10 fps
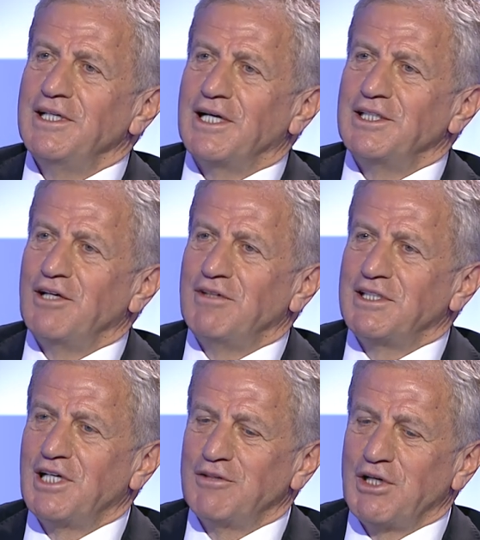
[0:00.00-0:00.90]
Yani
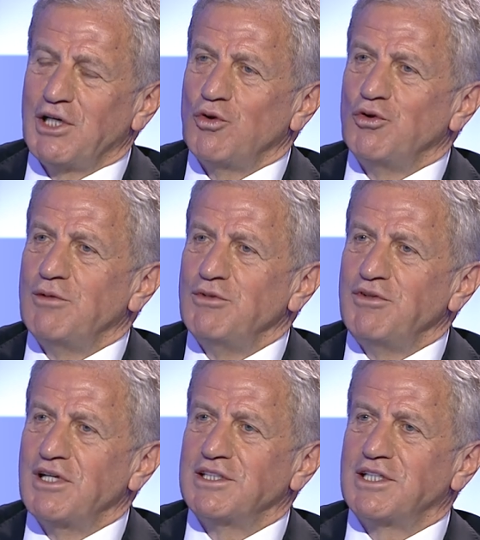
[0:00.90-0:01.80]
devletler veya önemli
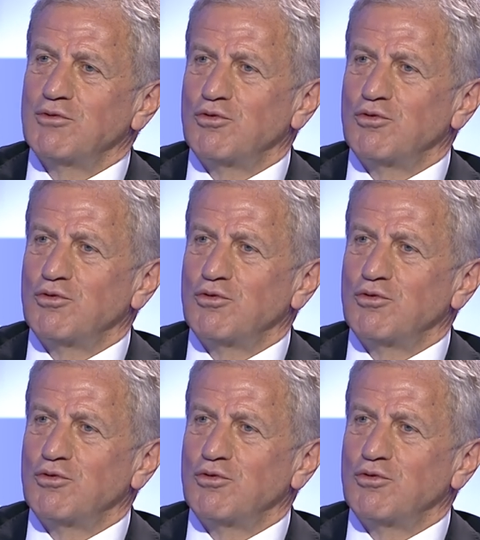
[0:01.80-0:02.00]
finansal